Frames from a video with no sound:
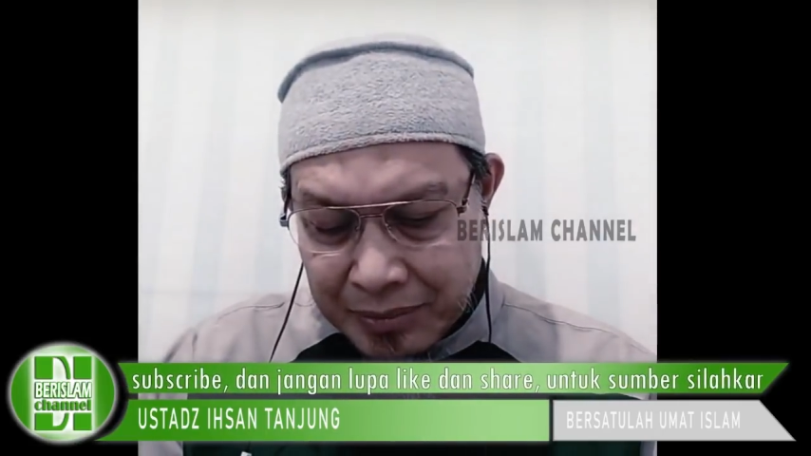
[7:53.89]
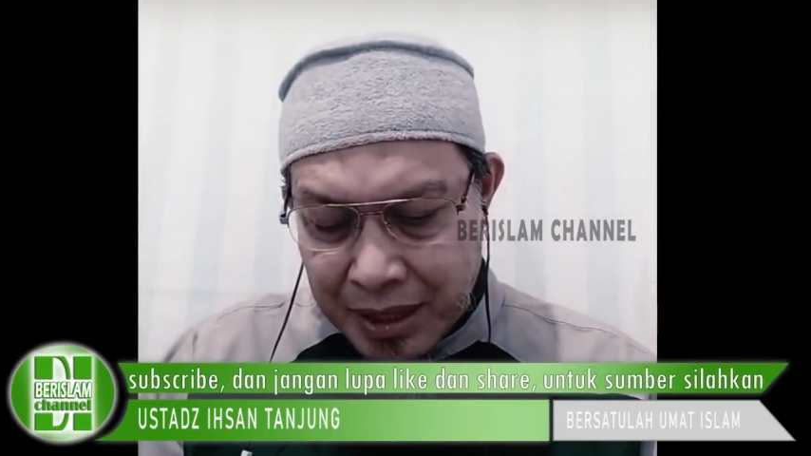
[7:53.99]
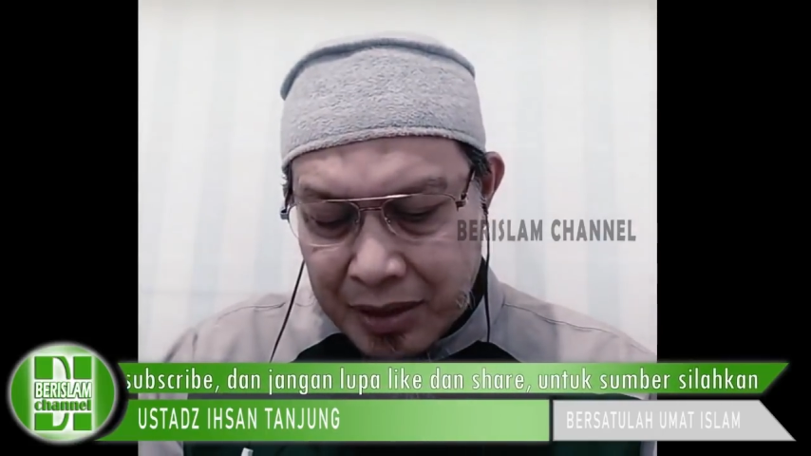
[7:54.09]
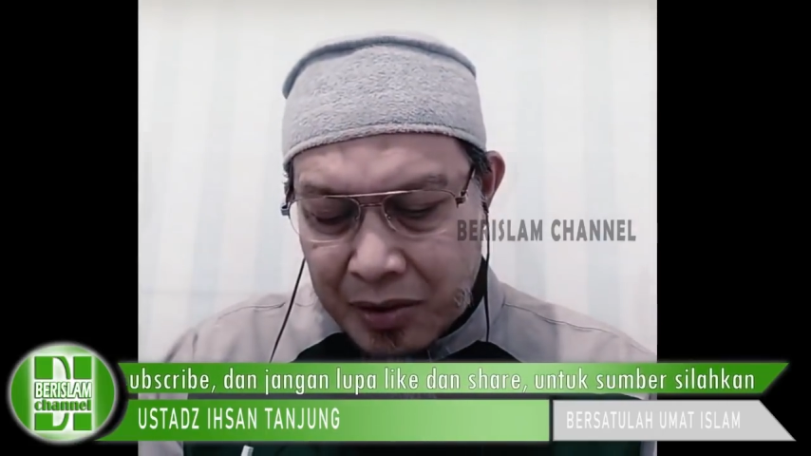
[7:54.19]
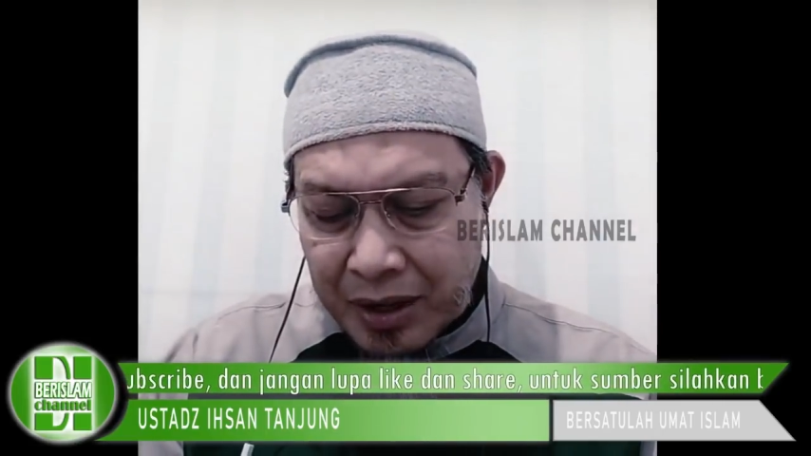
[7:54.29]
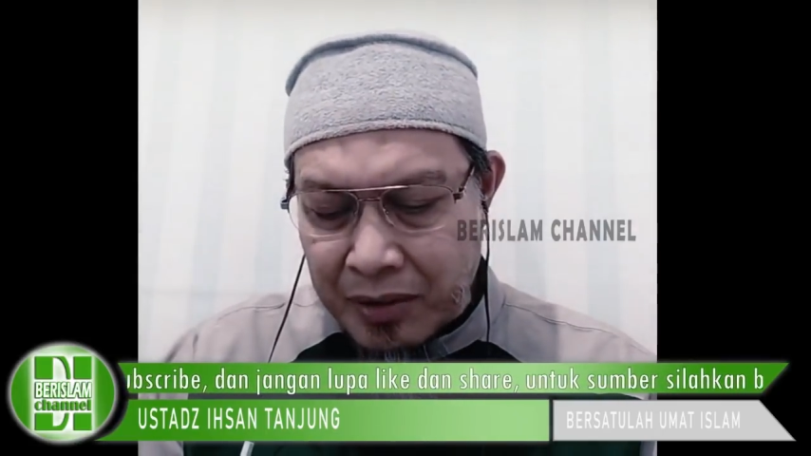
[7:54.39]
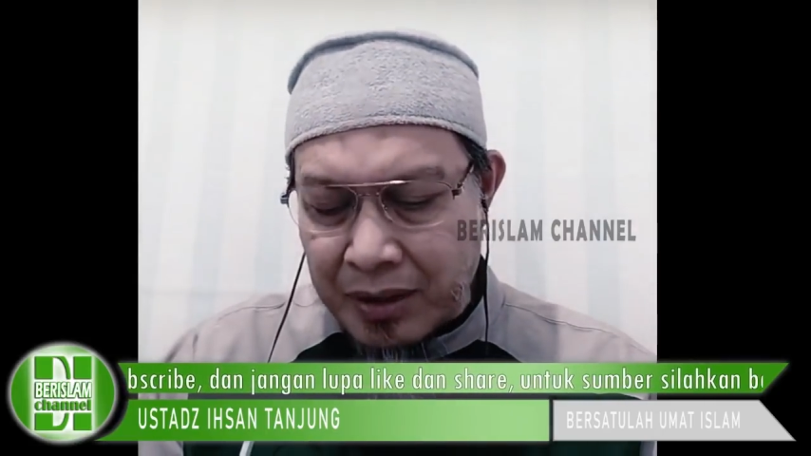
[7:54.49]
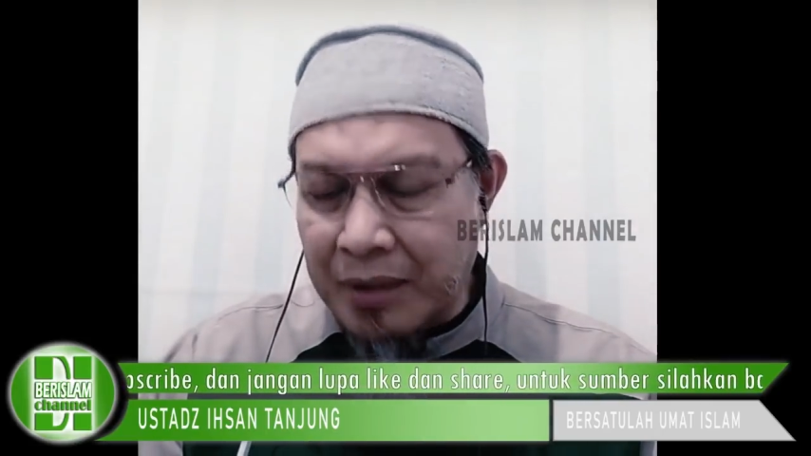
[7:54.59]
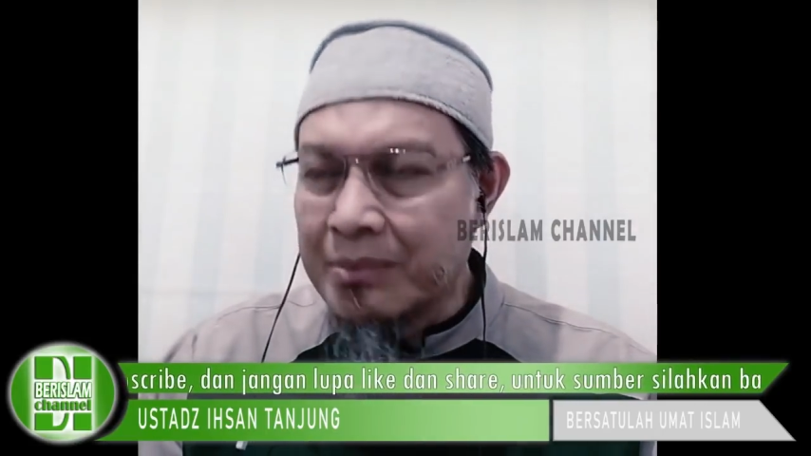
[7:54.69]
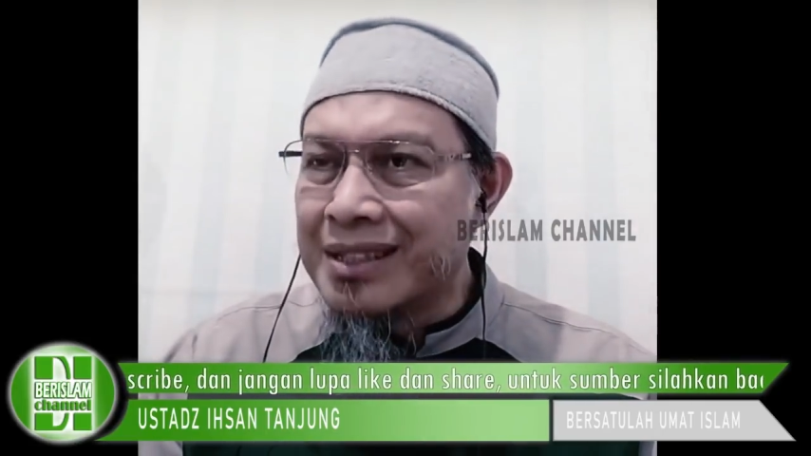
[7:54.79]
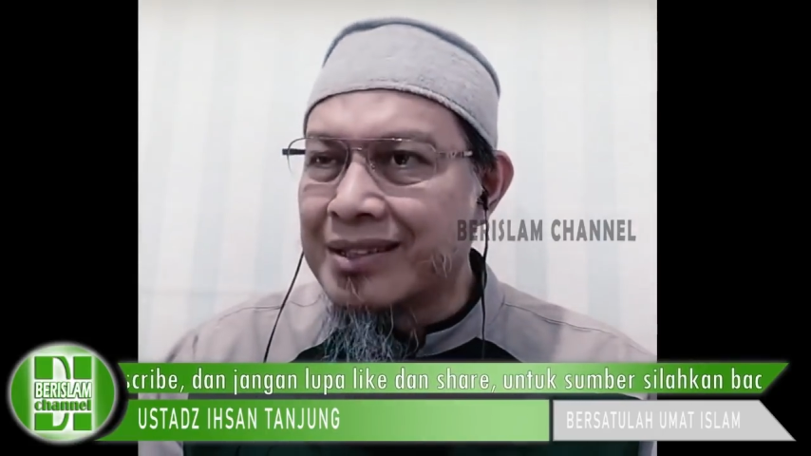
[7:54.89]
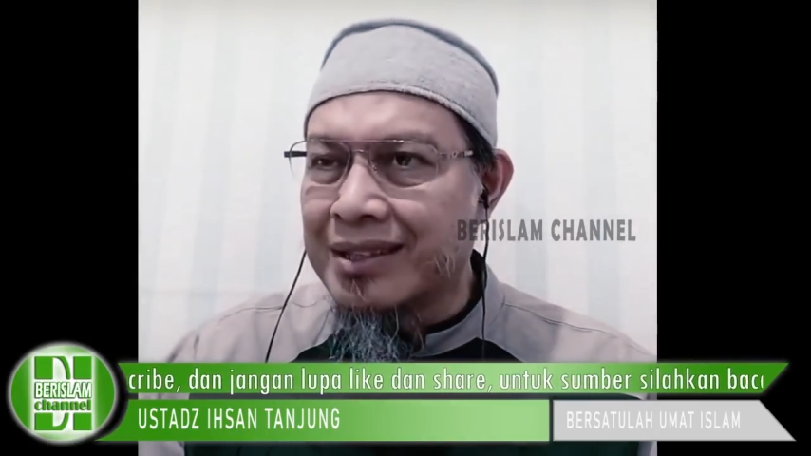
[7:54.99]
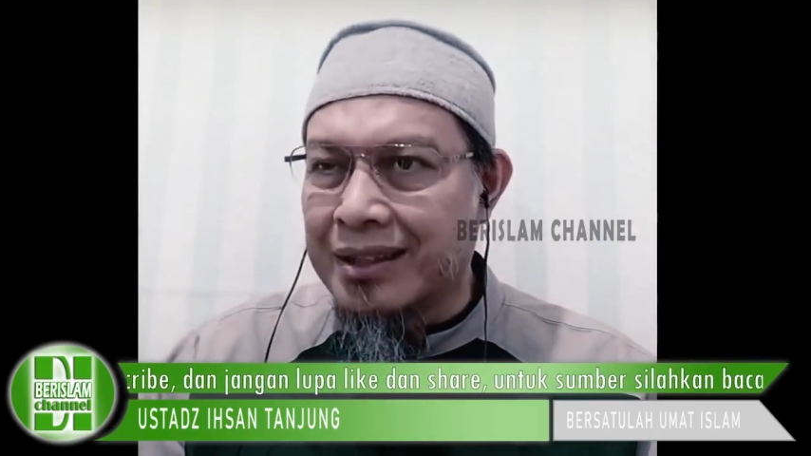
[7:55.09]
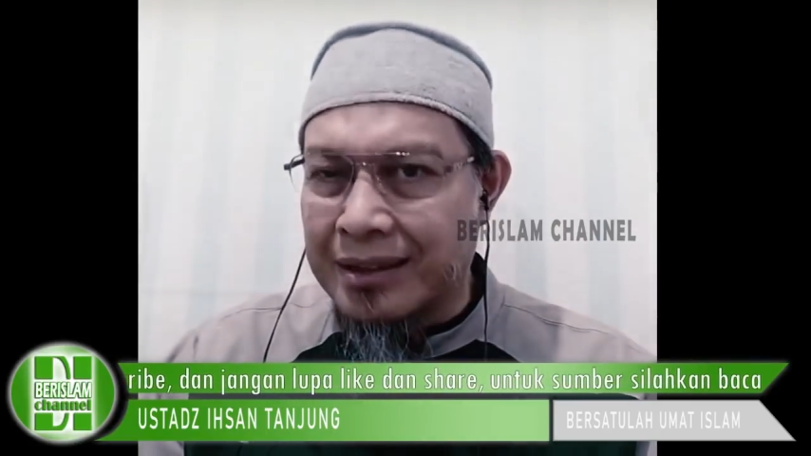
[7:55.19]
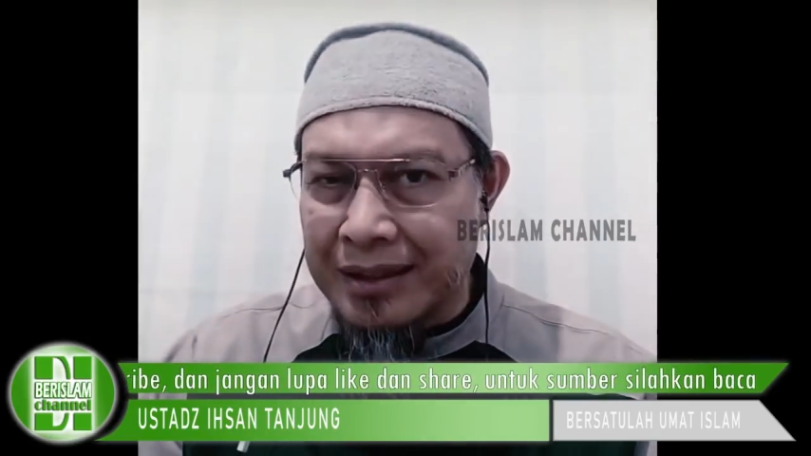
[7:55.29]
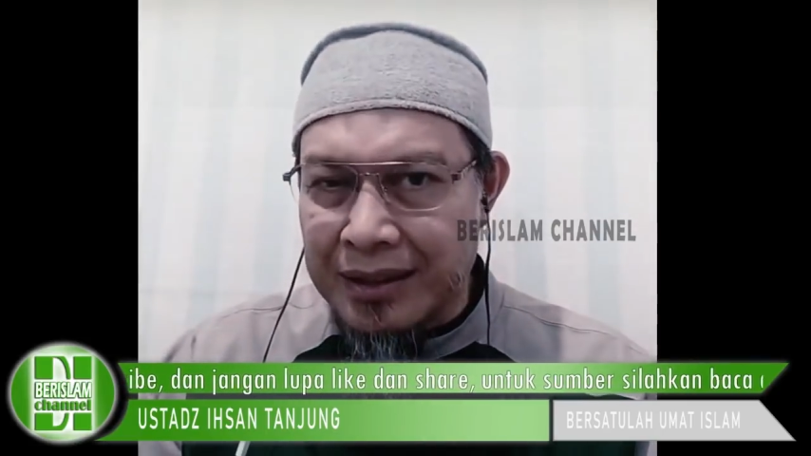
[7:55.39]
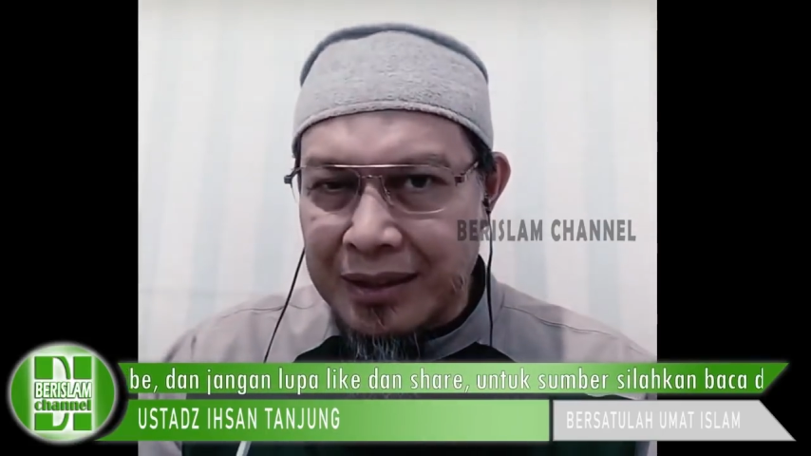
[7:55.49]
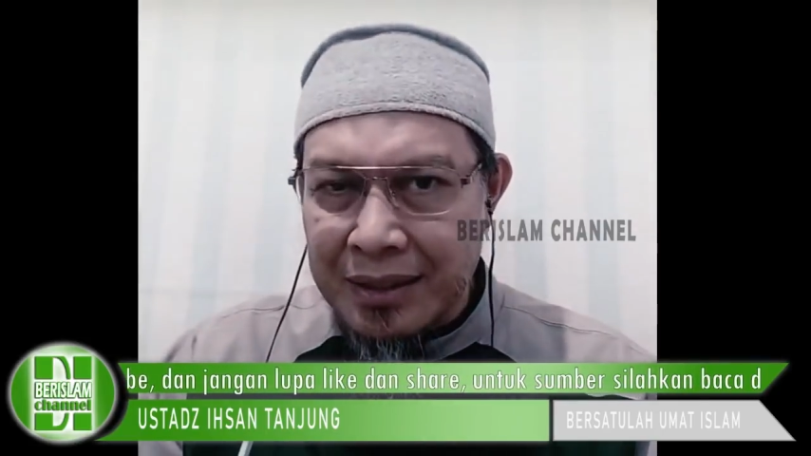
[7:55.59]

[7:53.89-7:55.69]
dan orang-orang miskin,